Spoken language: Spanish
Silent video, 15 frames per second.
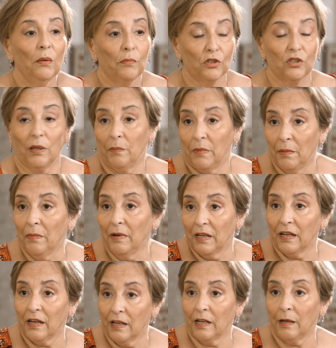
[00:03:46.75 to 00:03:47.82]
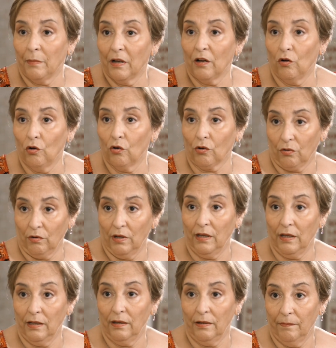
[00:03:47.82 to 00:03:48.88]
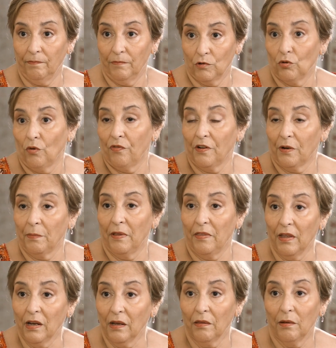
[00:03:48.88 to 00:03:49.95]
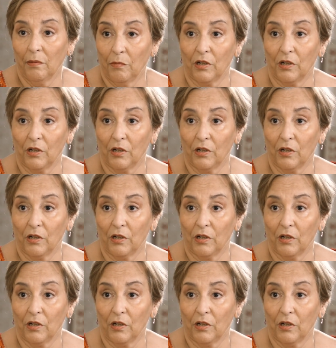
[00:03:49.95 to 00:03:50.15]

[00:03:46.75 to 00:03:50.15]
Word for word: pues también manejará mejor eh, su enfermedad,